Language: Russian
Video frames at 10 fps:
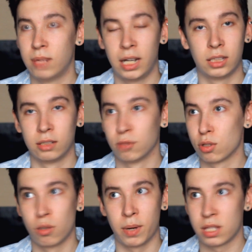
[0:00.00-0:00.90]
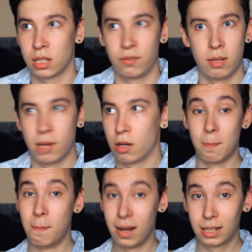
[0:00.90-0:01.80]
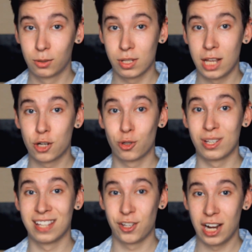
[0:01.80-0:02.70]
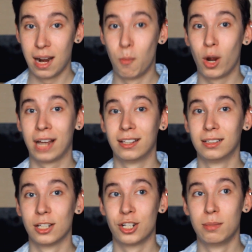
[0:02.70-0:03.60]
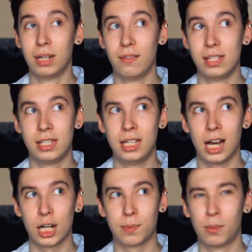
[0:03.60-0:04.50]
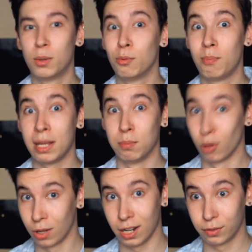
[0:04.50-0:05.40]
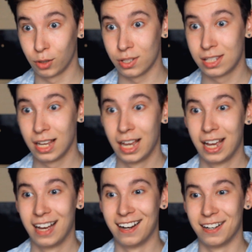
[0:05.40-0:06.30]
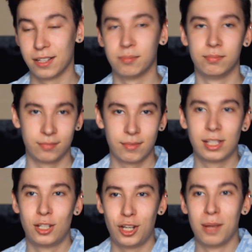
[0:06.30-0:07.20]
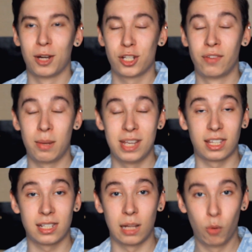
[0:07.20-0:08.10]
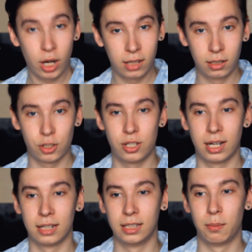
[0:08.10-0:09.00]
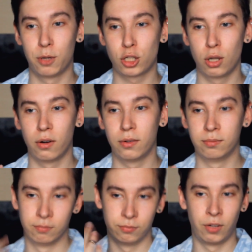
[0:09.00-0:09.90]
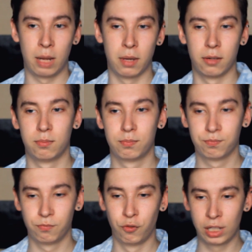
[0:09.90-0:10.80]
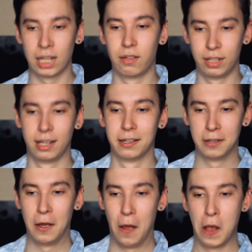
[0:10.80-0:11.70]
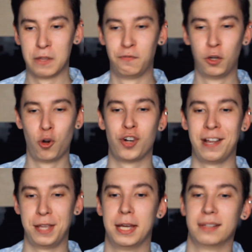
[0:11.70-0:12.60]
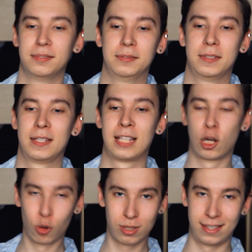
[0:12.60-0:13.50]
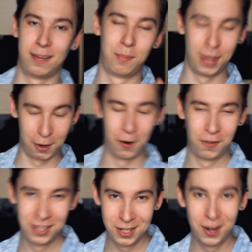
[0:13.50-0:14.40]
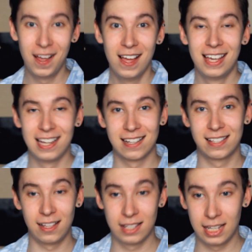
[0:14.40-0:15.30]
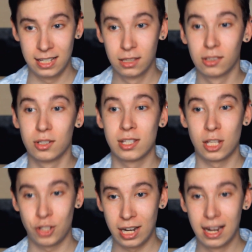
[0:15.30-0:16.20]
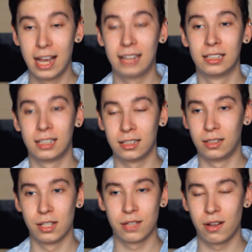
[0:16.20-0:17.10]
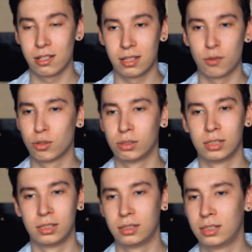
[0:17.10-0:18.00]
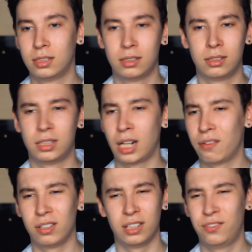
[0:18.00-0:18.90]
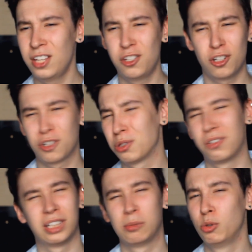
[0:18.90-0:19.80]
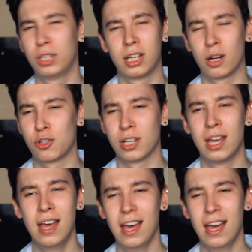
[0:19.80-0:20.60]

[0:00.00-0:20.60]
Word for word: Это вот сто процентов не мое. Мало кто знает, что изначально мой канал должны были вести аж, по-моему, 5 блогеров. То есть, э, с течением, конечно, времени это стал мой канал, точнее, когда пришло время выкладывания, выгружания загрузки первого видео. Я остался один, но изначально этот канал назывался там что-то Travel Adventure, что-то в этом духе, короче.